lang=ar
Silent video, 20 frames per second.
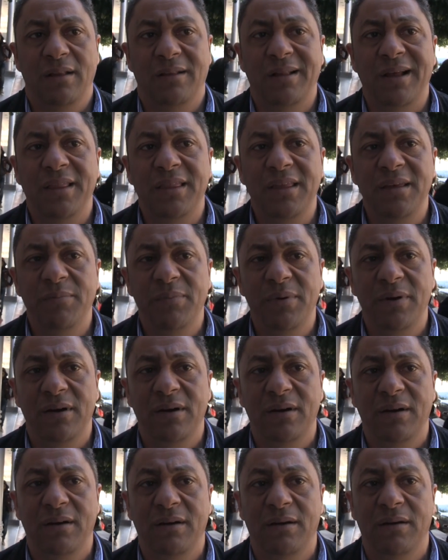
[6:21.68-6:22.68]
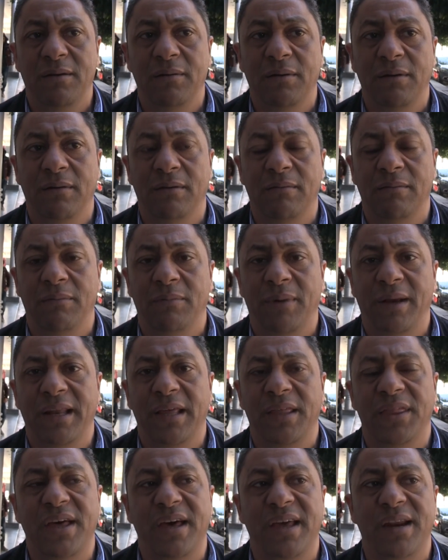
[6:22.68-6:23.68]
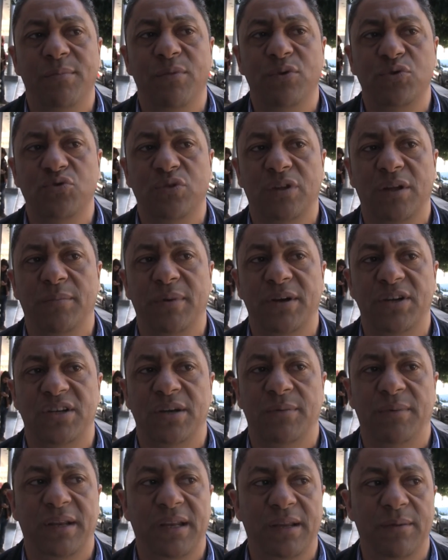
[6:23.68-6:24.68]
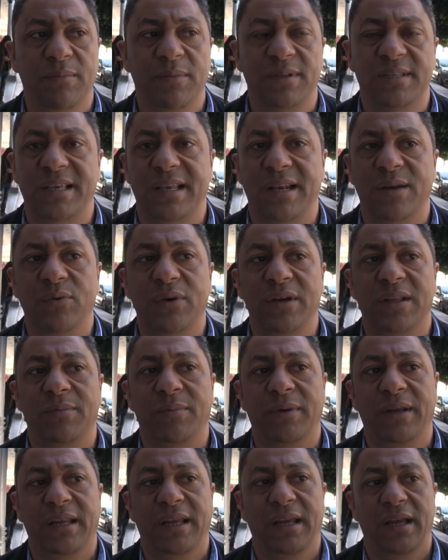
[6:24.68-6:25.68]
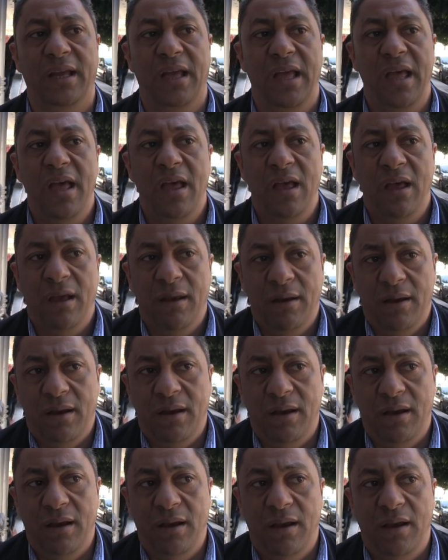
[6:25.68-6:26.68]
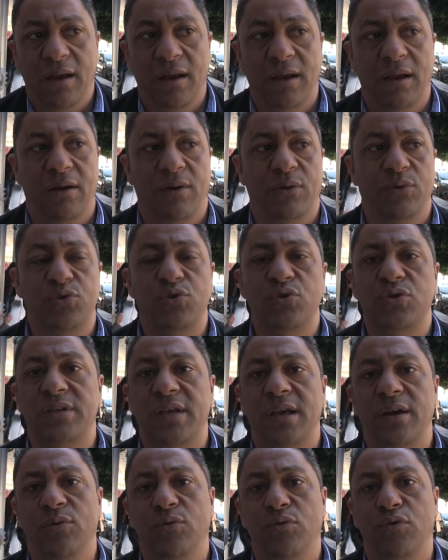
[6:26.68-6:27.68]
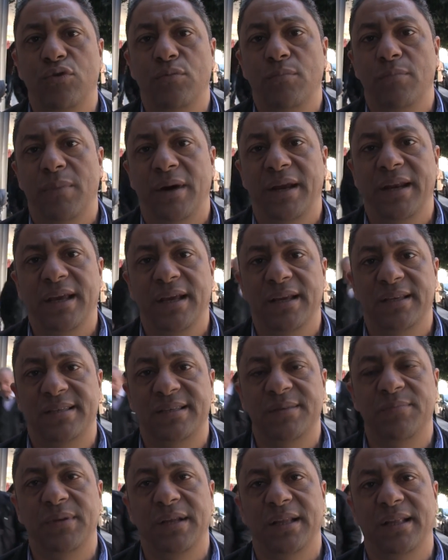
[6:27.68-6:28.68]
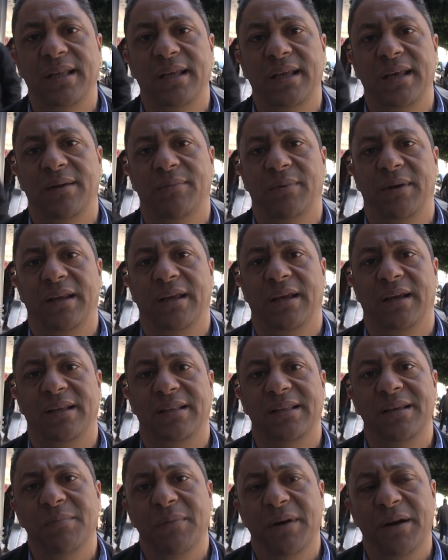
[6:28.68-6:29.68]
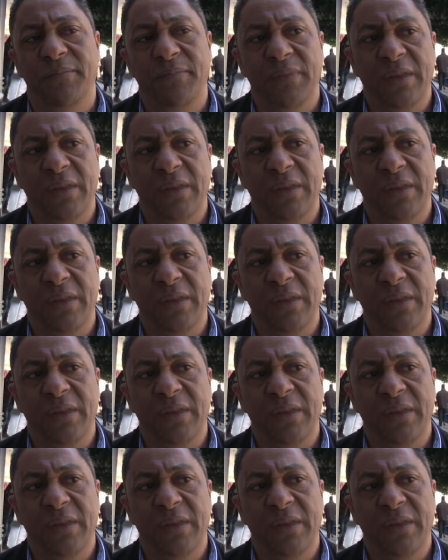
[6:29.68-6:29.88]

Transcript: تعذيب آه، معناها ظاهره موجوده برشا معناها من سنوات معناها آه، اسسها نظم معناها استبداديه معناها قديمه